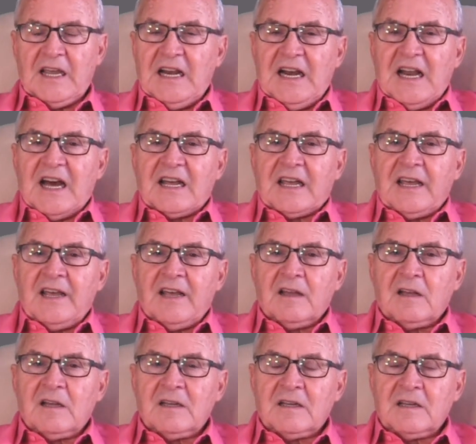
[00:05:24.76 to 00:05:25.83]
es la
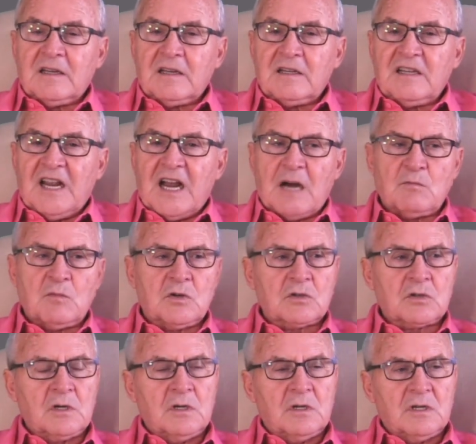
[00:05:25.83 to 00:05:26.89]
que, eh,
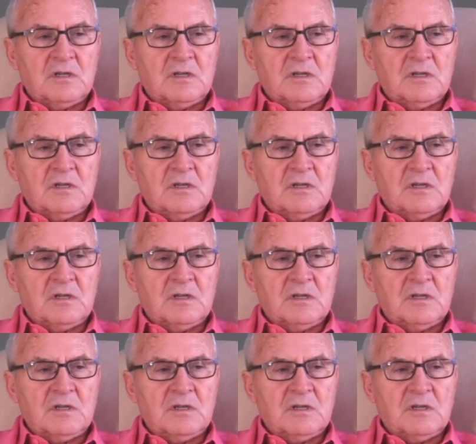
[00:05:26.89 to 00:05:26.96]
digamos,